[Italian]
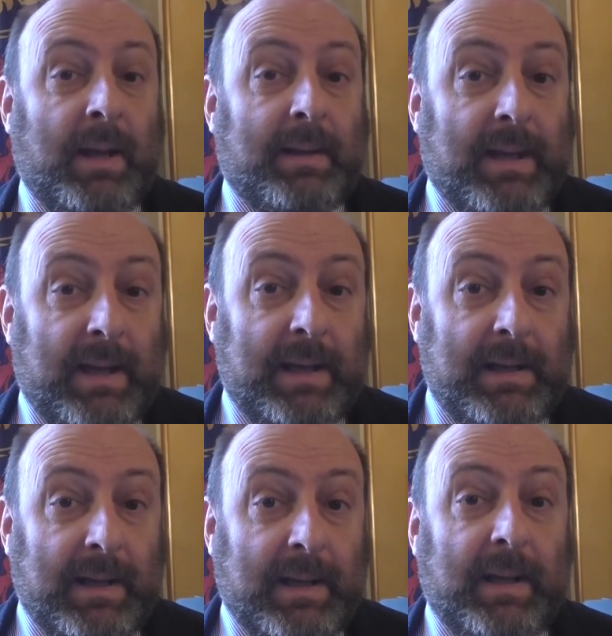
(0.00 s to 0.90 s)
da
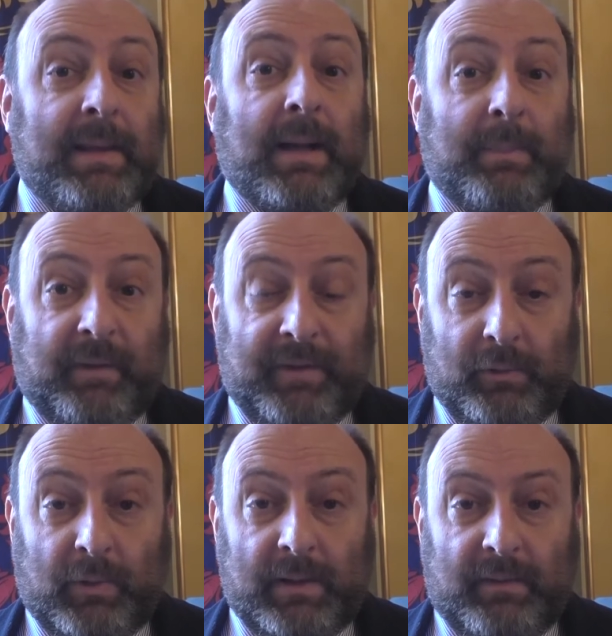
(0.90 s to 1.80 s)
ENAC e dalla
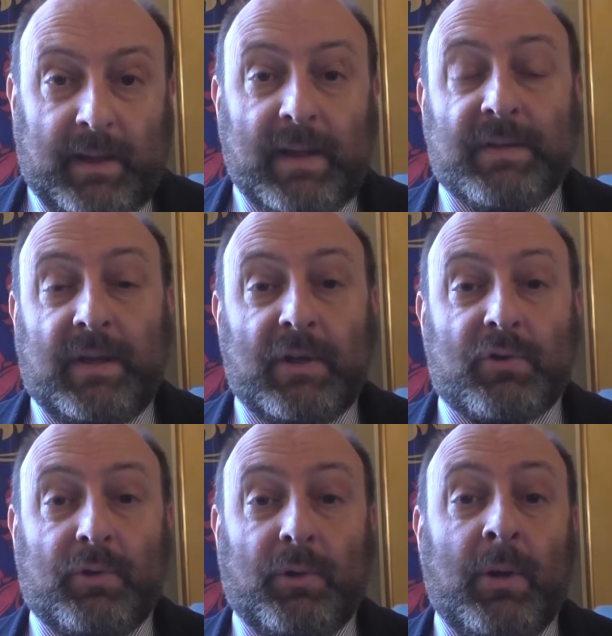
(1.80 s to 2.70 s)
prefettura di Varese, che
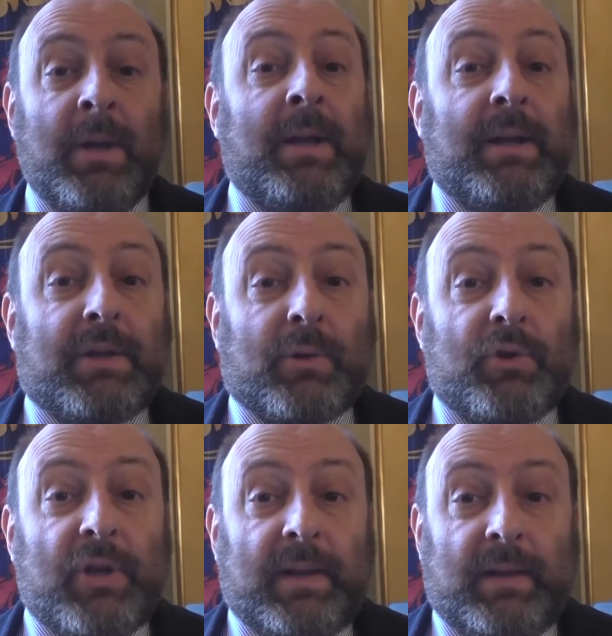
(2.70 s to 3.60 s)
sono i
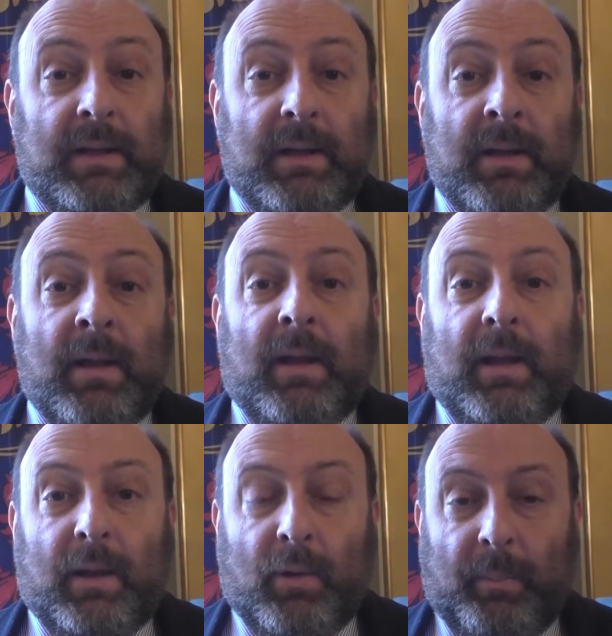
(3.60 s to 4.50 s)
soggetti
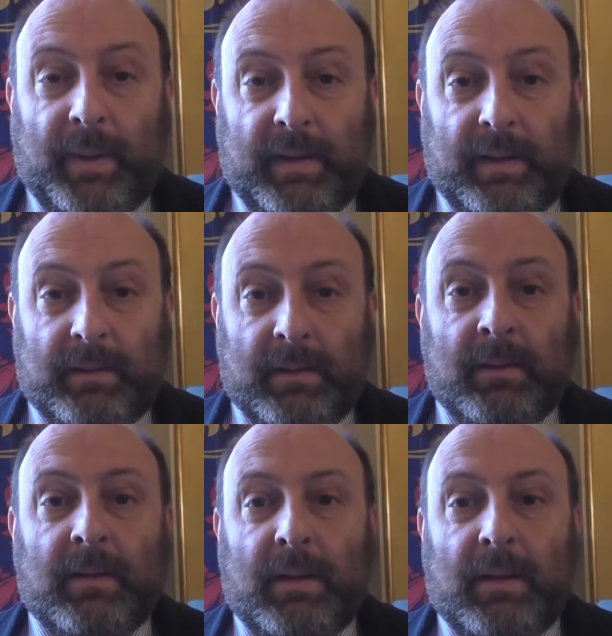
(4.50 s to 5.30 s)
eh, competenti.